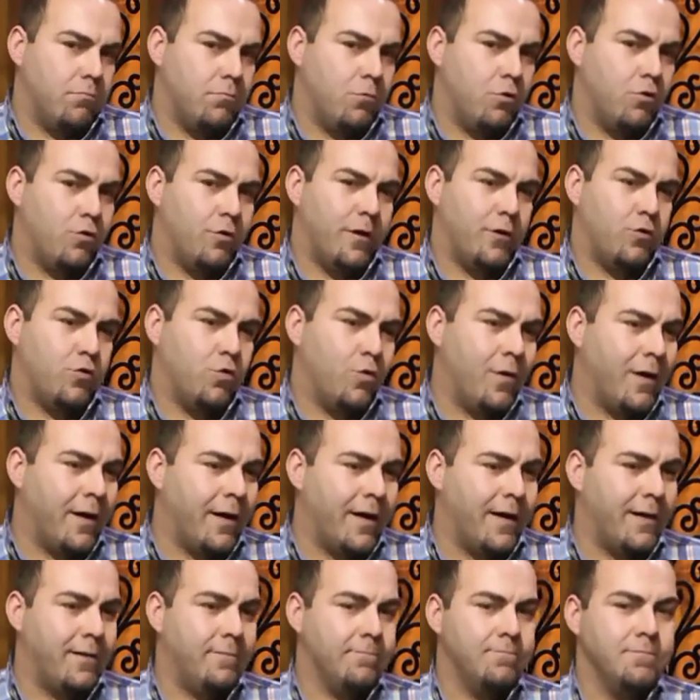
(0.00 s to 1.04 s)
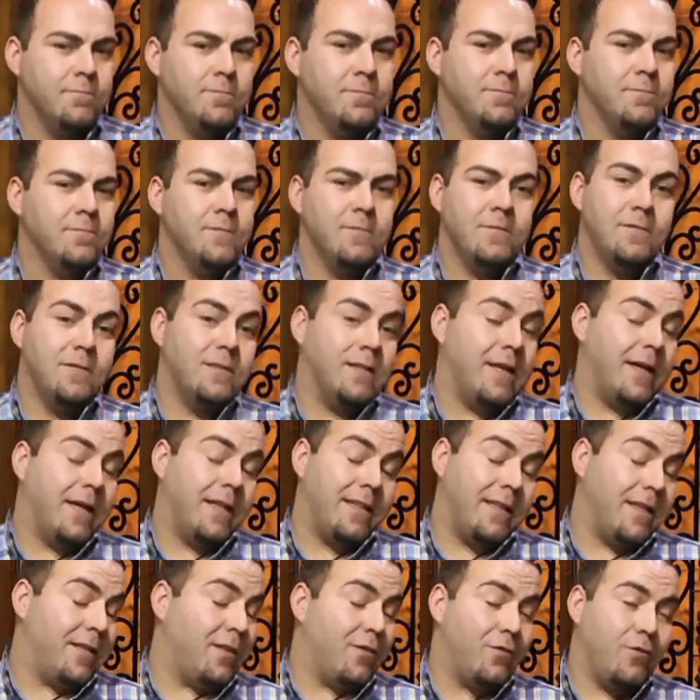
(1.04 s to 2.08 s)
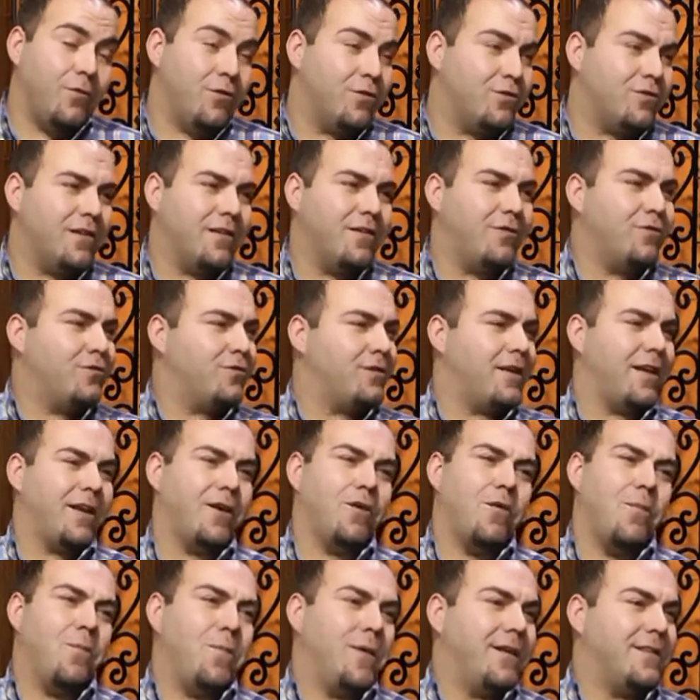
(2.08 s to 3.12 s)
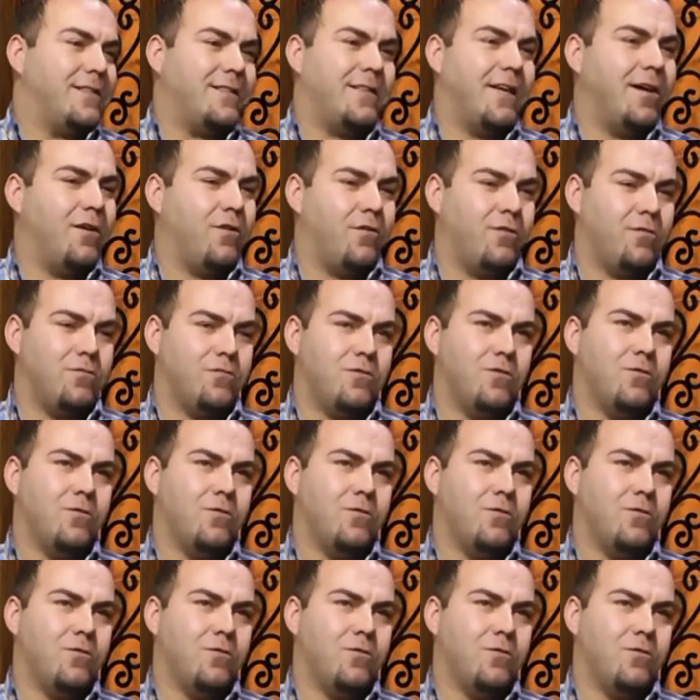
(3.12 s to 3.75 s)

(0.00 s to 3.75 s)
lo que tú hagas a día de hoy no está, no está recompensado.